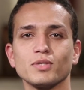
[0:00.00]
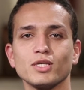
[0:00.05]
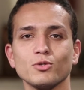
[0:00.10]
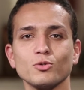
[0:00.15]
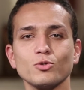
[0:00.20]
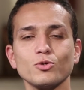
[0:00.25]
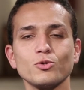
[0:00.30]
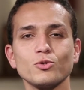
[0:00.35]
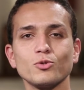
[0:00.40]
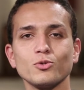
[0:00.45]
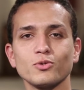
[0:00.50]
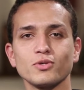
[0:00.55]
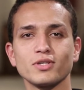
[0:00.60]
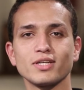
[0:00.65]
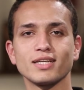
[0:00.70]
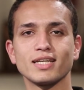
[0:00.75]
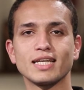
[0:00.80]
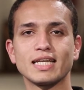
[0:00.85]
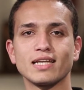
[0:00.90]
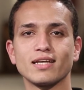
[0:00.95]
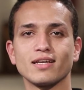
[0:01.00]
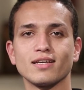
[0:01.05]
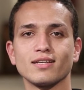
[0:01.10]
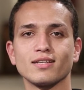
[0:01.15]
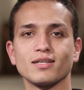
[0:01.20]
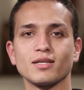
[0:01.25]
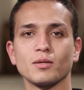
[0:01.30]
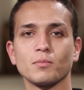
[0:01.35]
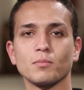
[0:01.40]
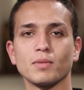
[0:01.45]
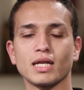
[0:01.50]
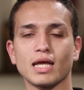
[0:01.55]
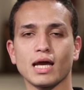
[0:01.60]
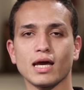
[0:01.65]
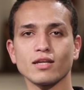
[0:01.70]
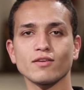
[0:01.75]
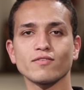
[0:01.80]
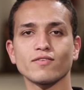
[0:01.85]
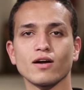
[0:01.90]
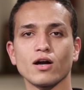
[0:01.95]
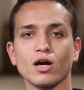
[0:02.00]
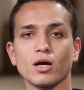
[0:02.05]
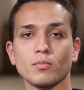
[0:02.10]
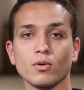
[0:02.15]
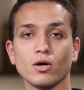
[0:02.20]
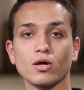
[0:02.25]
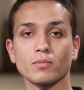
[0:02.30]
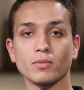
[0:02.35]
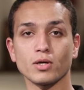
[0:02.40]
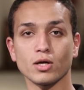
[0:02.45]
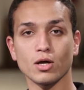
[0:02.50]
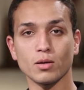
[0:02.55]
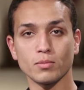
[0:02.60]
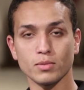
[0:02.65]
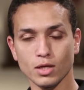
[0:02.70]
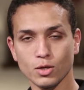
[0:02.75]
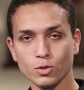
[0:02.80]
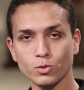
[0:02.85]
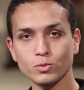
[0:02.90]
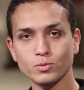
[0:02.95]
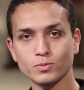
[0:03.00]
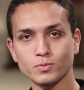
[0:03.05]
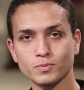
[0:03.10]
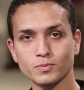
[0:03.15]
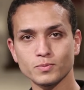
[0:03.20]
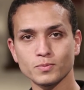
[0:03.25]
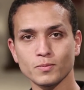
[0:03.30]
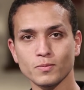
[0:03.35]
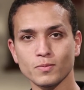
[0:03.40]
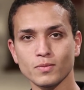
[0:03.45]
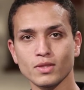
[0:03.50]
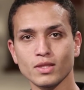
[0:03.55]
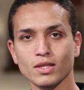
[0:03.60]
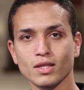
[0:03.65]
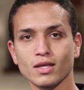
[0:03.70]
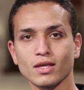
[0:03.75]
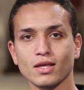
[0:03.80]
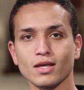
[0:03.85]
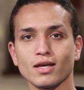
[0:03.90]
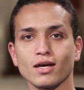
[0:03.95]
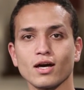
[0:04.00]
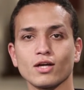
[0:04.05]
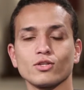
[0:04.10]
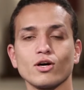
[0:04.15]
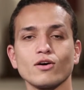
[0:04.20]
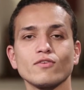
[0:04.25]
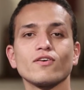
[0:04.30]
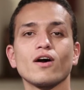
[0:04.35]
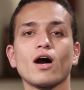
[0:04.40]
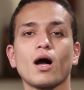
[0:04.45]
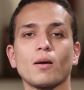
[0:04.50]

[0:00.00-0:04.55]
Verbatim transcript: بيقولوا إن من عرف أخبار من قبله أضاف